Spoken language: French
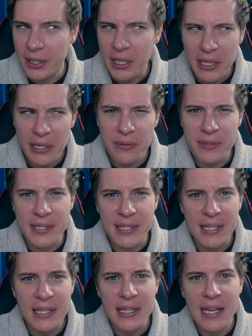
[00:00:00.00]
et
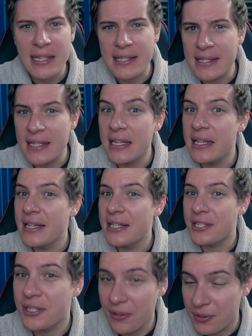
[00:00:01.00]
aussi assez
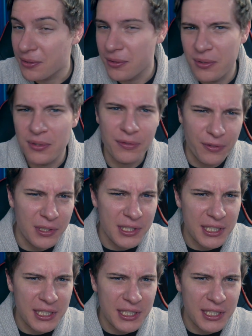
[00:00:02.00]
chanceuse, faut le